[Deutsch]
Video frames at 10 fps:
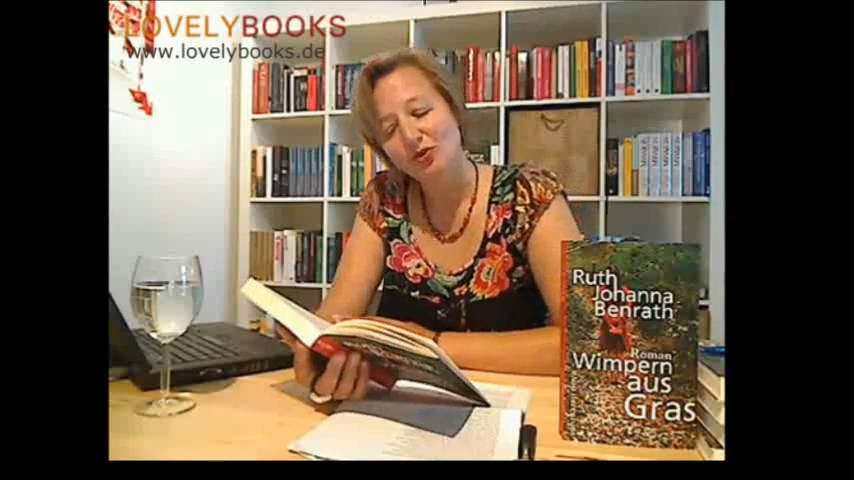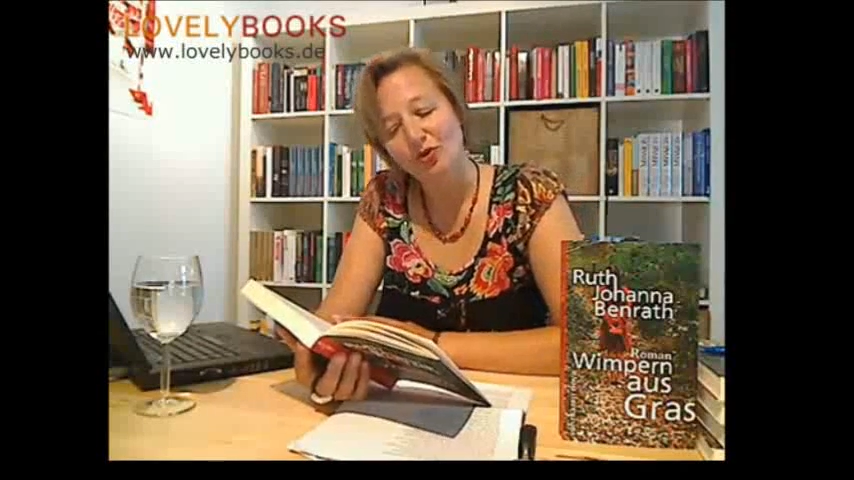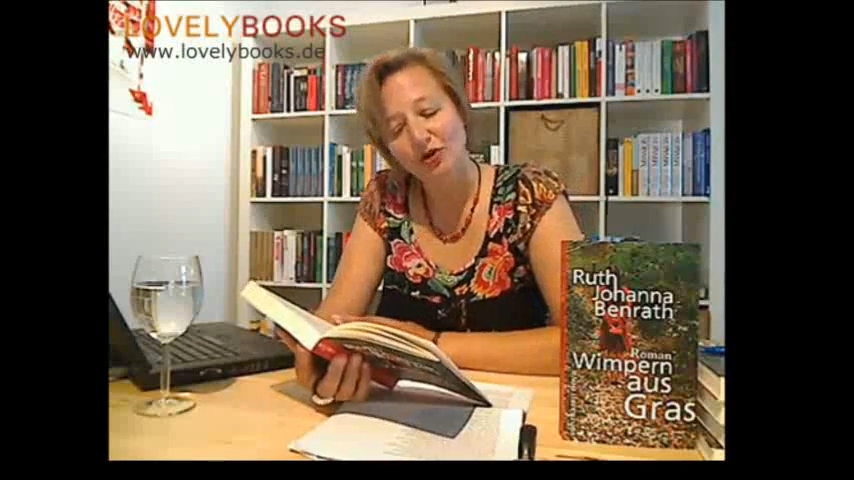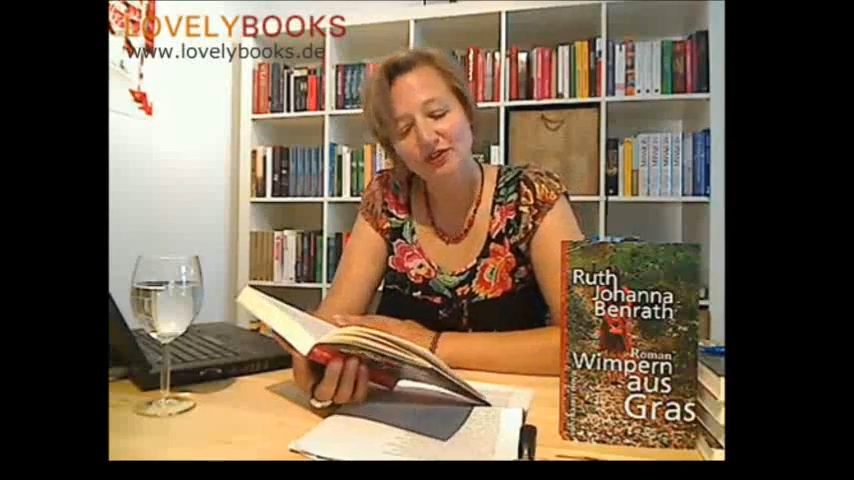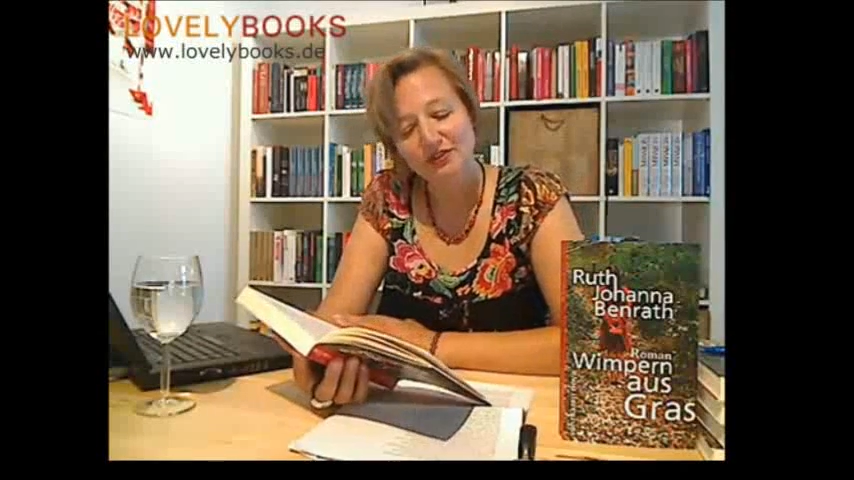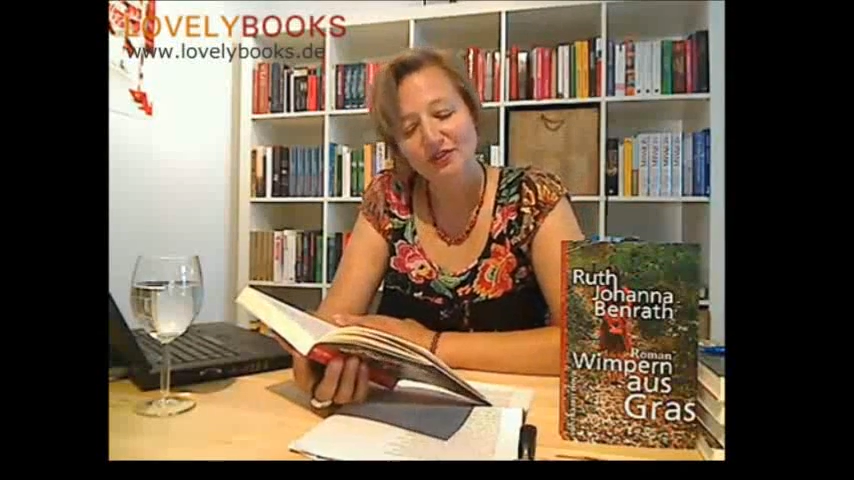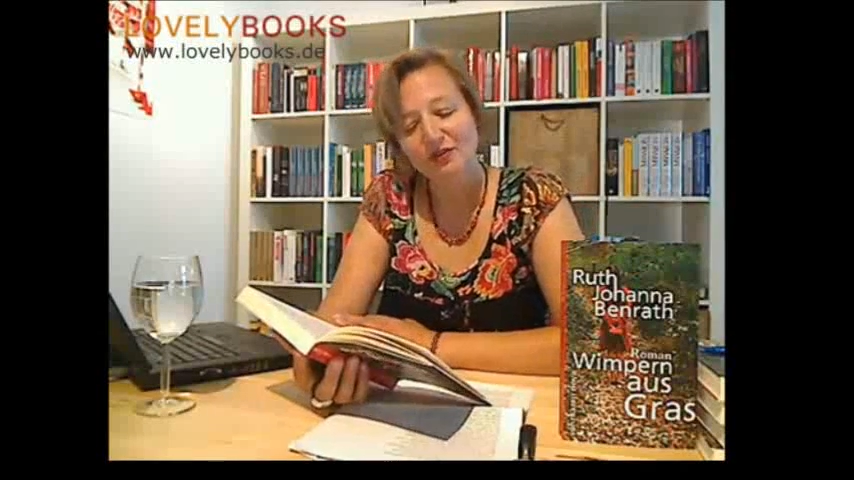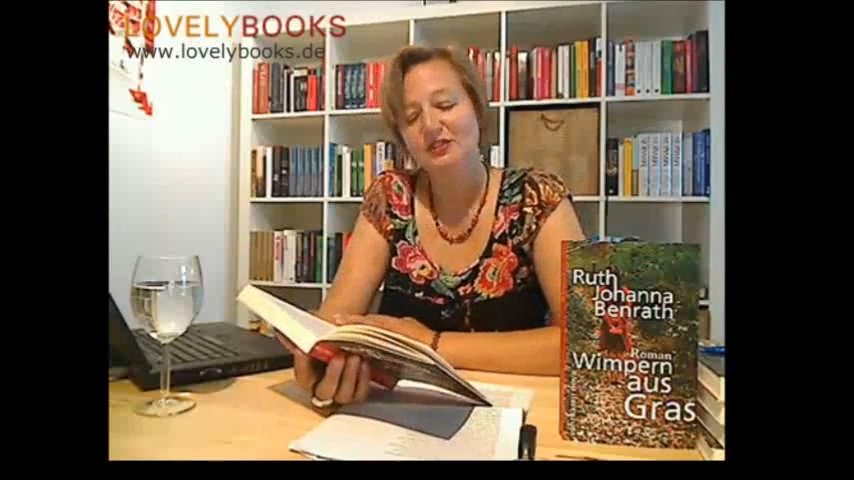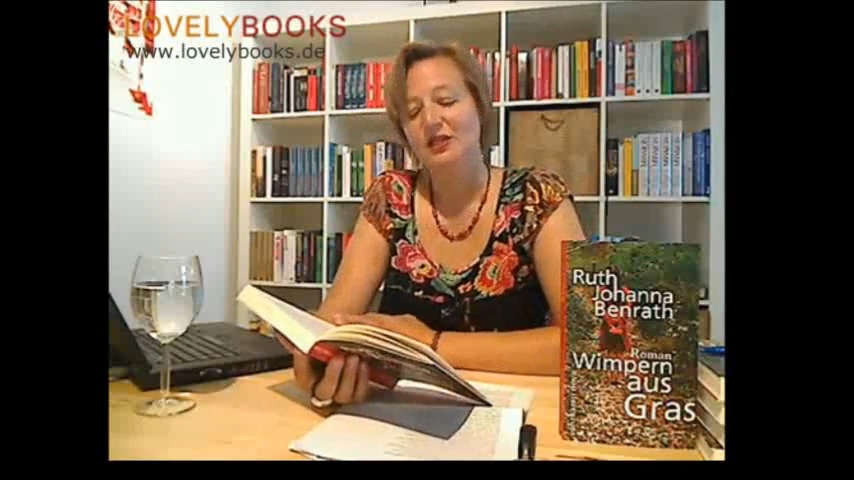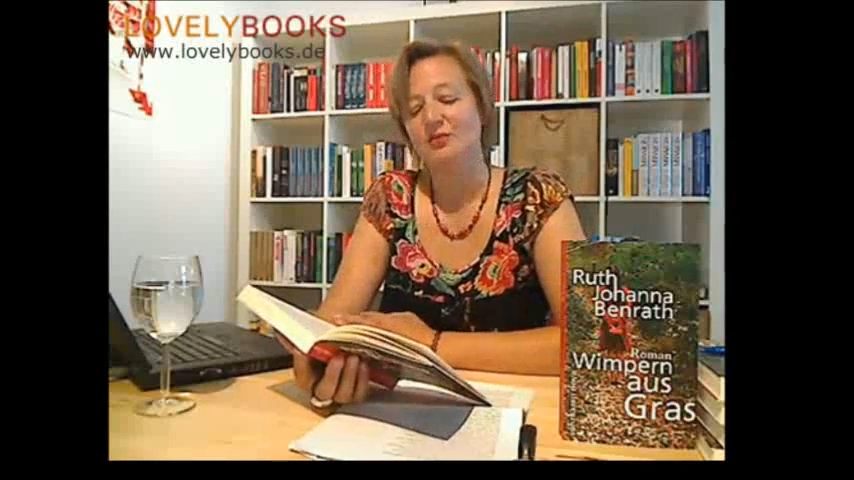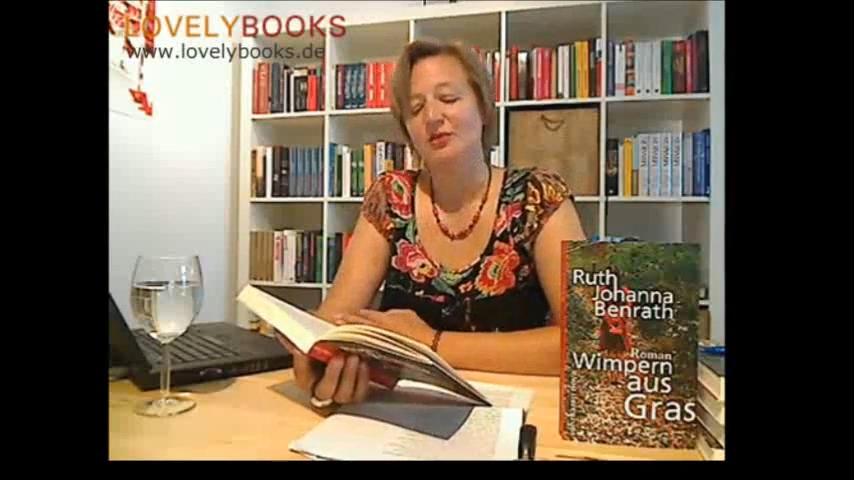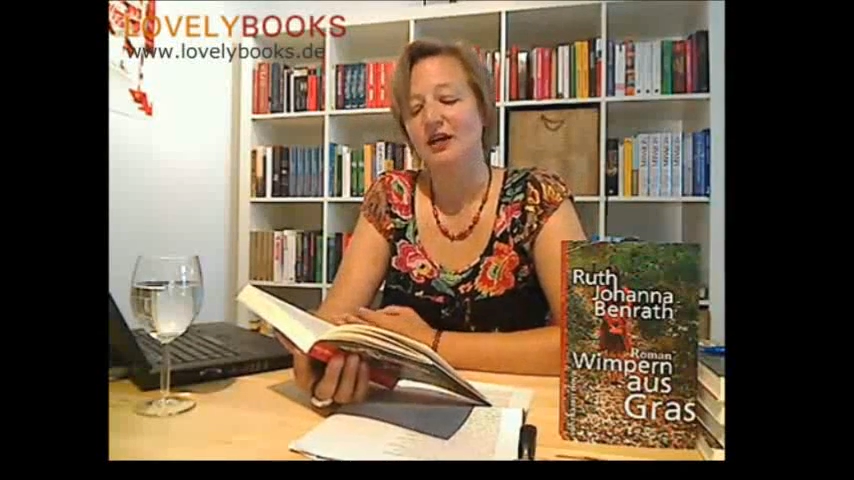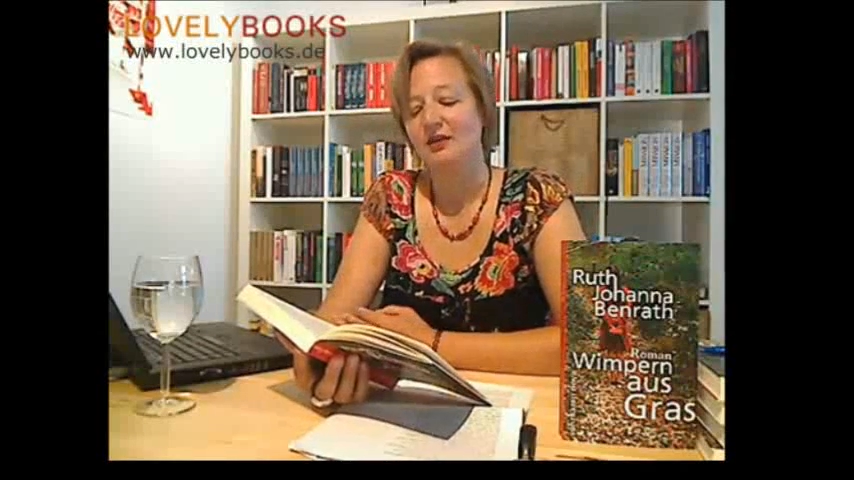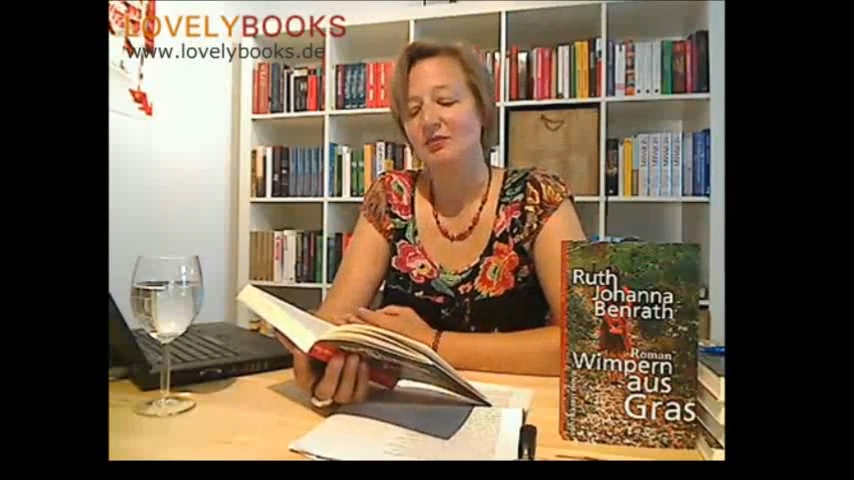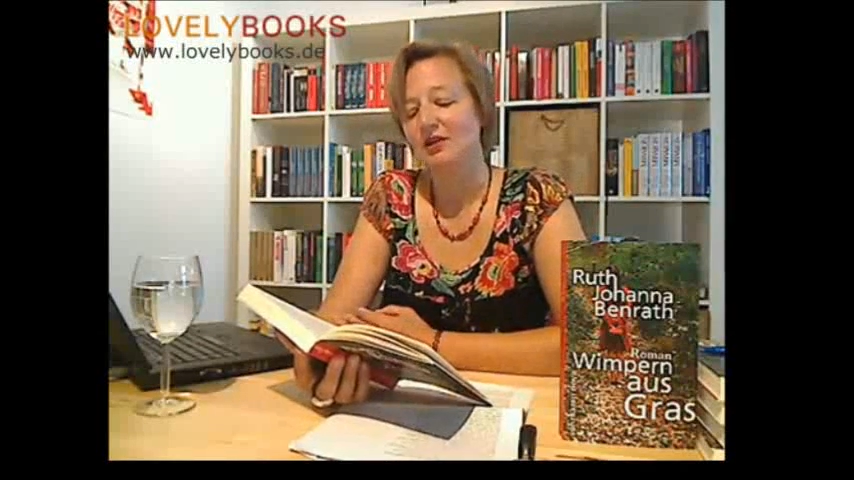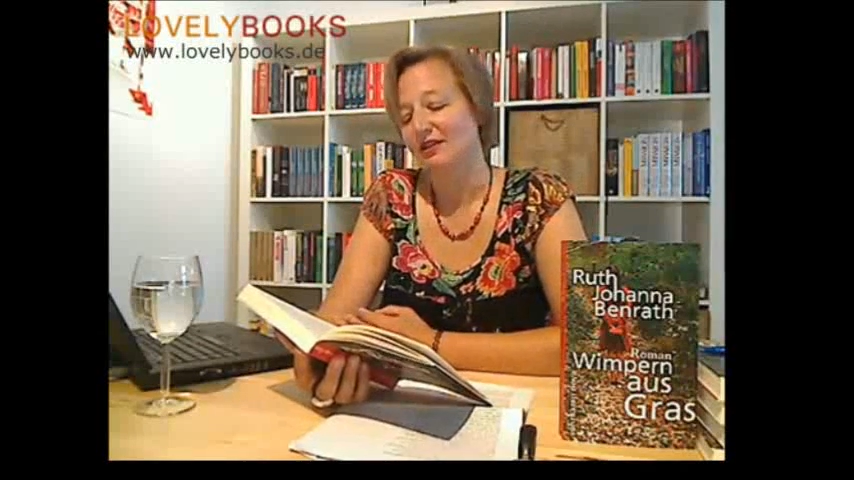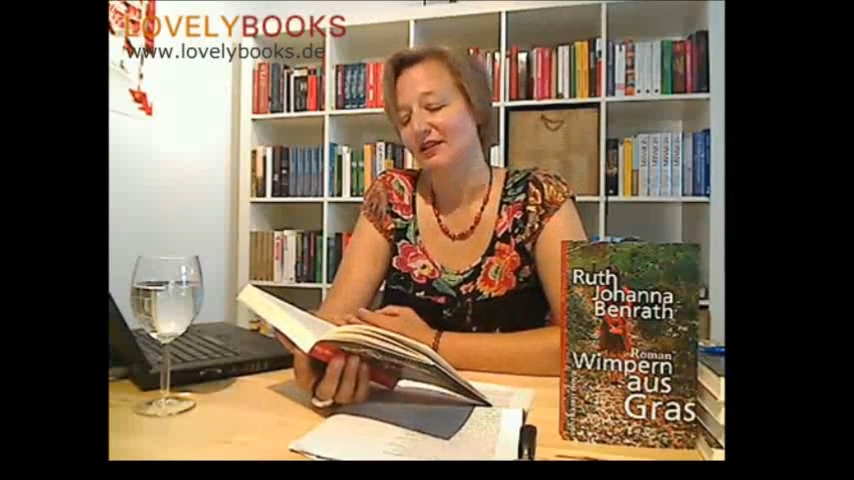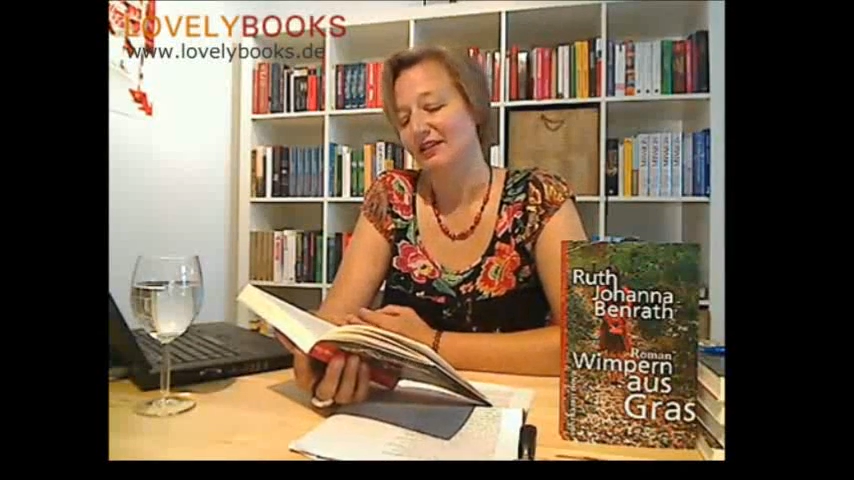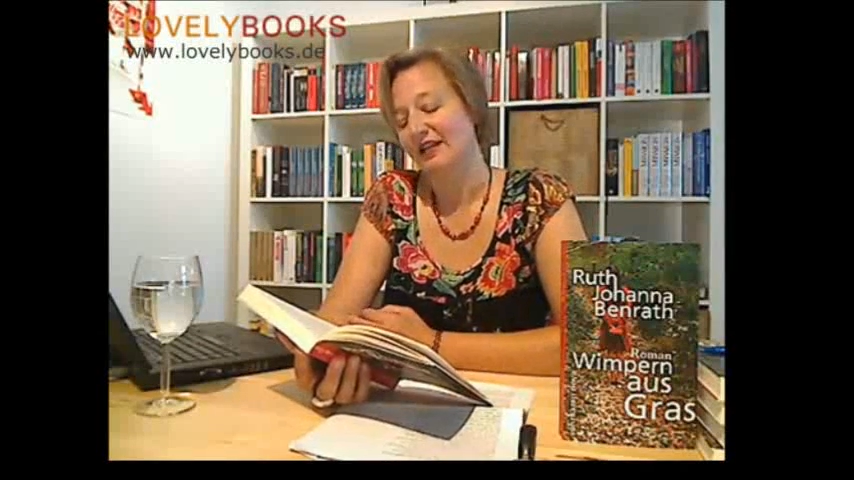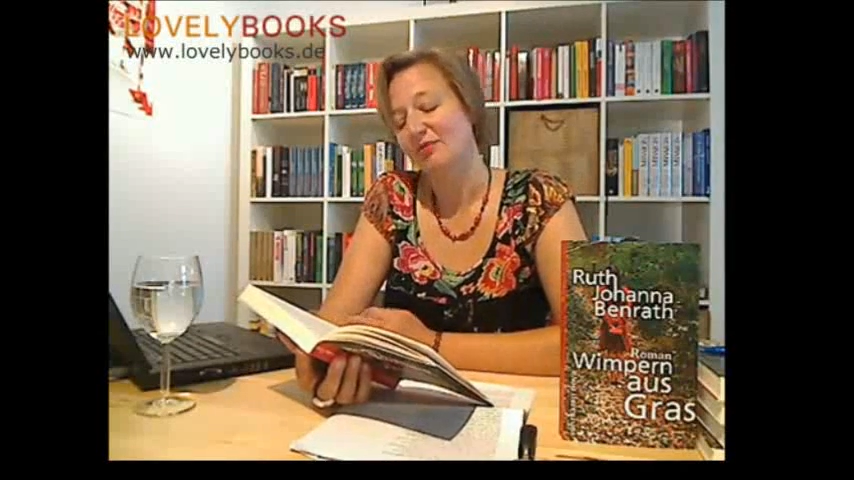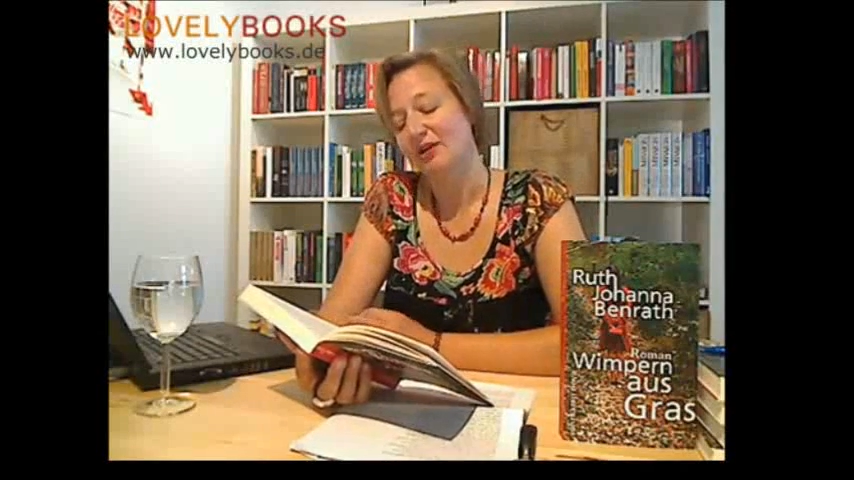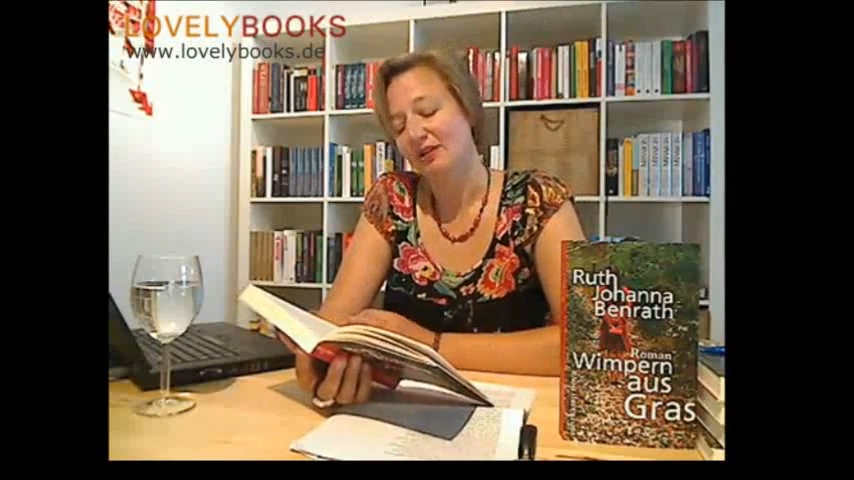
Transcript: leuchtete auf seinem Einband ein gelber